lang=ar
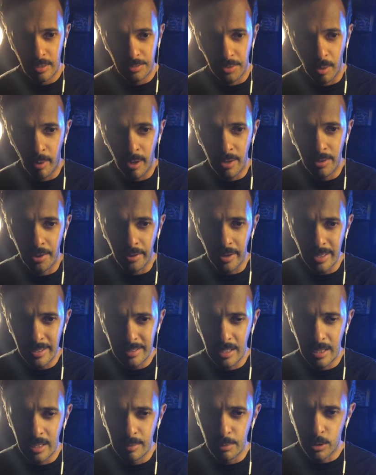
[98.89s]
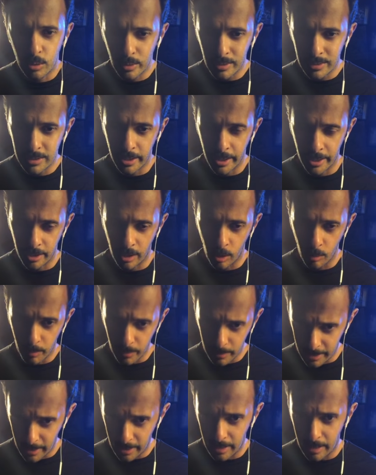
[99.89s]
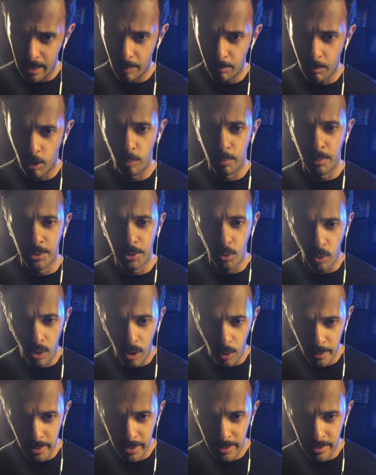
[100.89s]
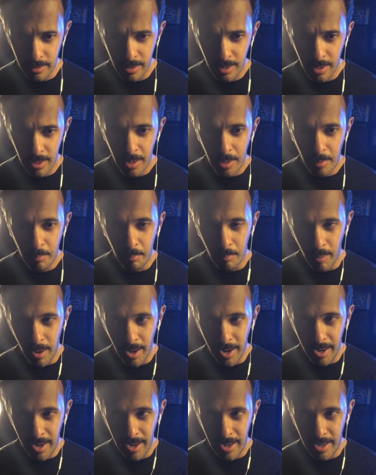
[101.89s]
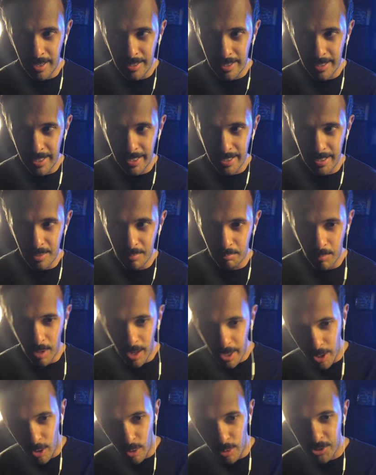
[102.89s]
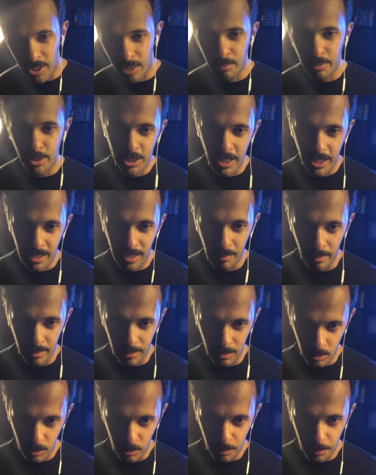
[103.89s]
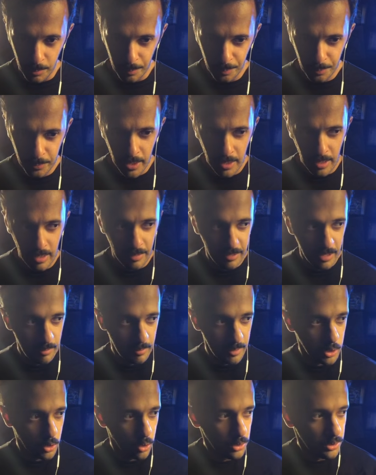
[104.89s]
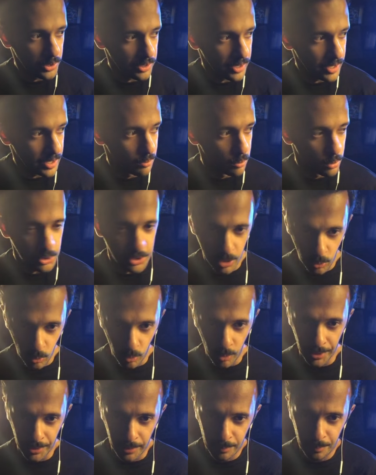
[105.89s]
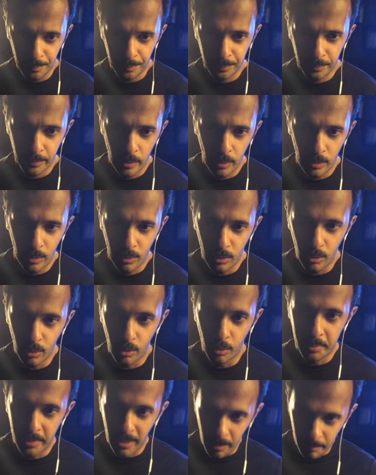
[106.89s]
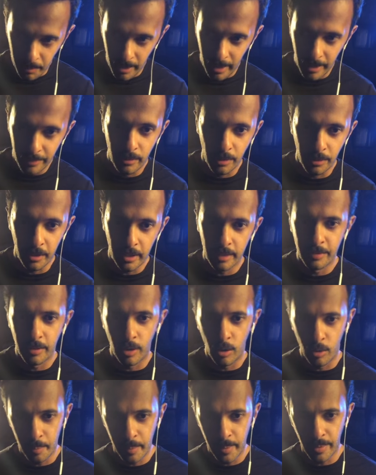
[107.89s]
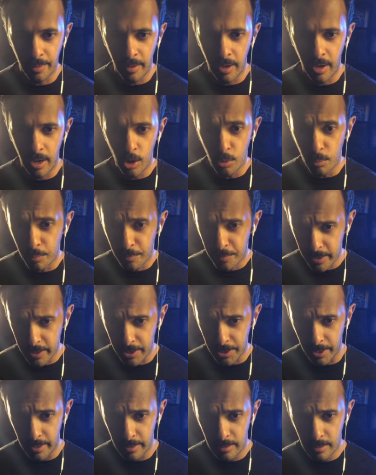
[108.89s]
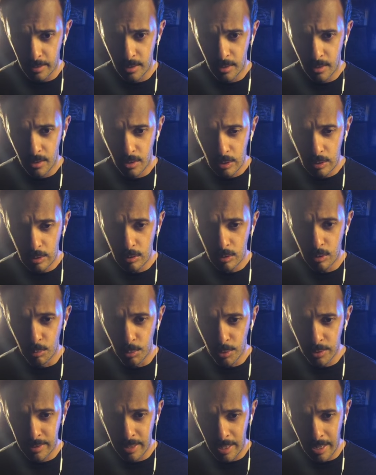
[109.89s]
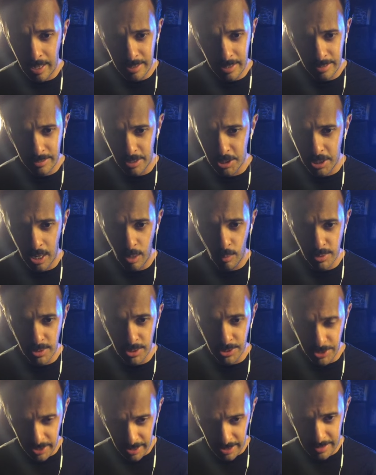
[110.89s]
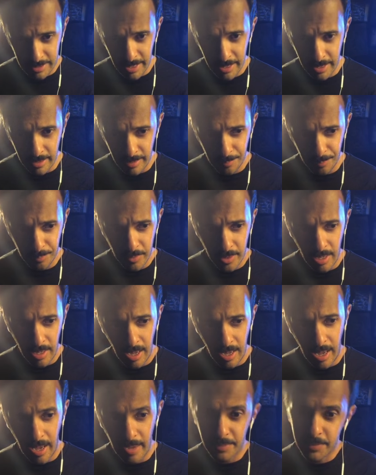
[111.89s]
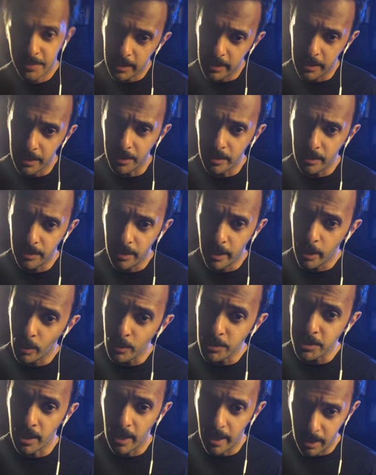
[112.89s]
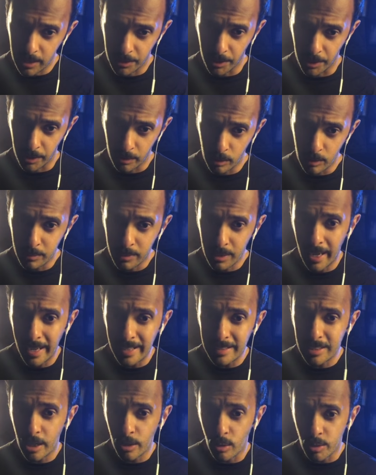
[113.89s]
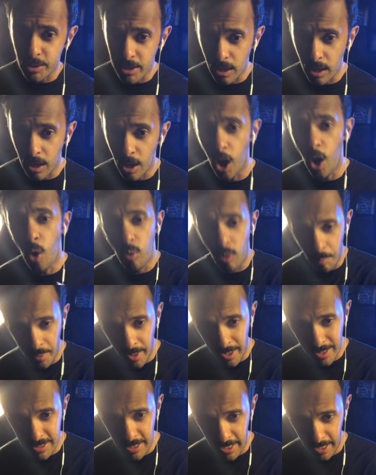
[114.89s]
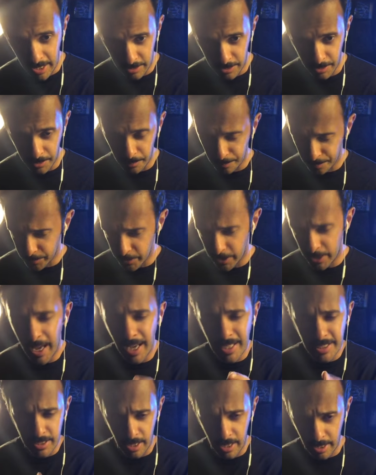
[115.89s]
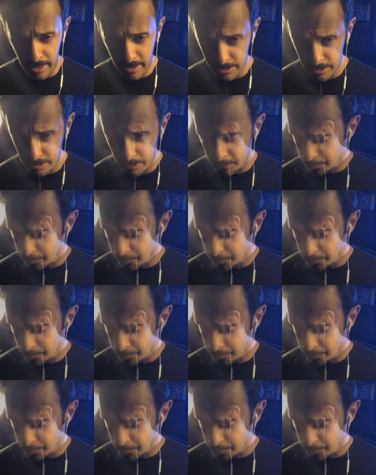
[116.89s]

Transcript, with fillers: طبعا الرد اللي بتويتر او بالكلام او بالدواوين ما يعني ما يوصل بالشكل المطلوب فلما يكون الرد مصور وبكاميرات نظيفه وباضاءه وبفكره ومده لا تتجاوز دقيقتين افتكر انه يوصل اكثر يمكن حتى يوصل له هو براسه اكثر يعني اسرع قصدي